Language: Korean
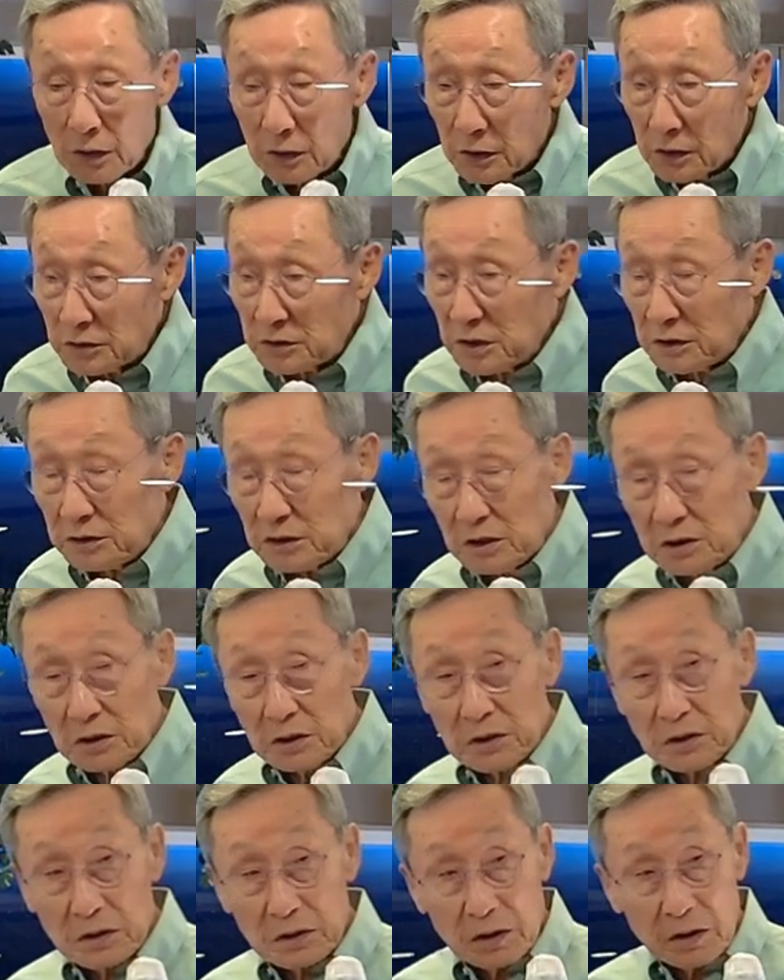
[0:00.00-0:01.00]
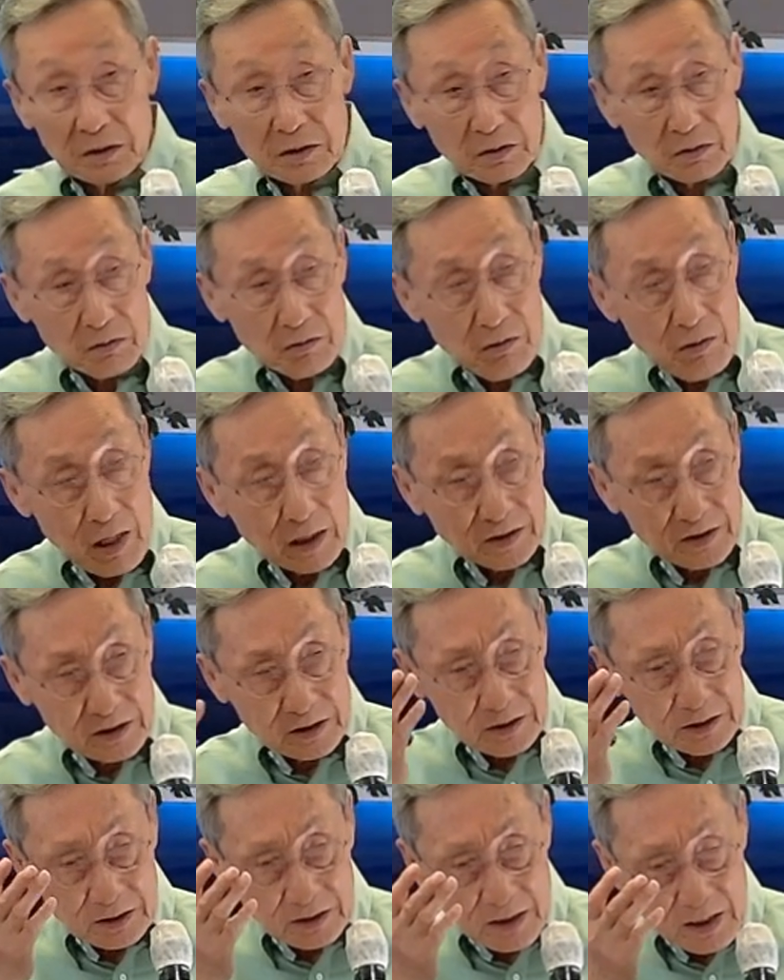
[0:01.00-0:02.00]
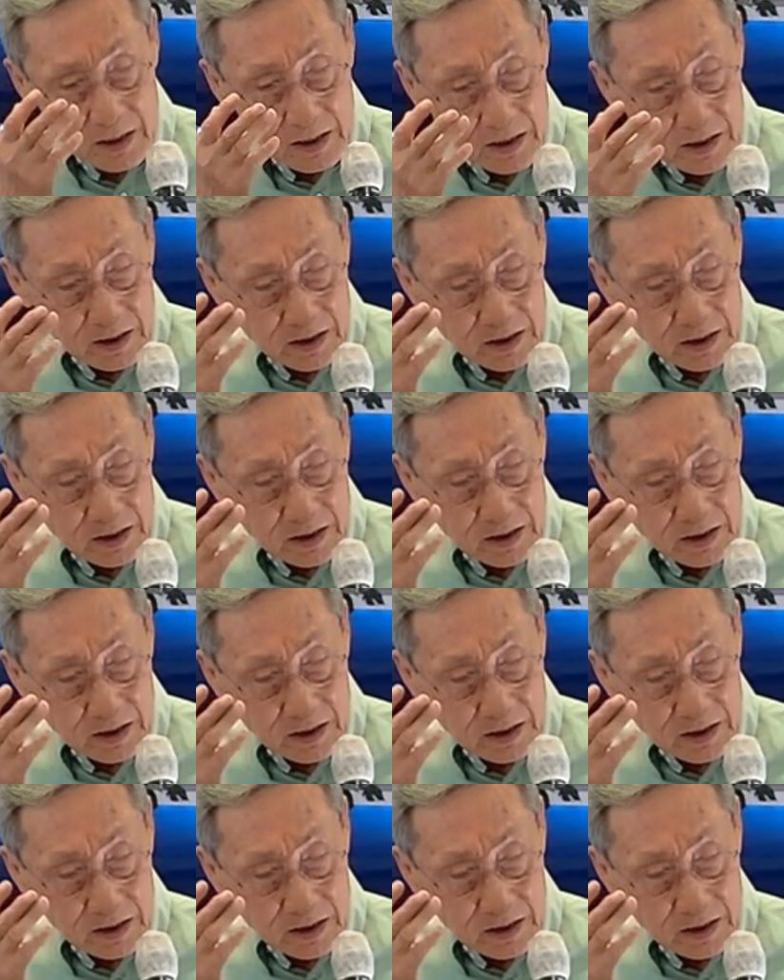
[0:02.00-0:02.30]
그래서 이거를 확실하게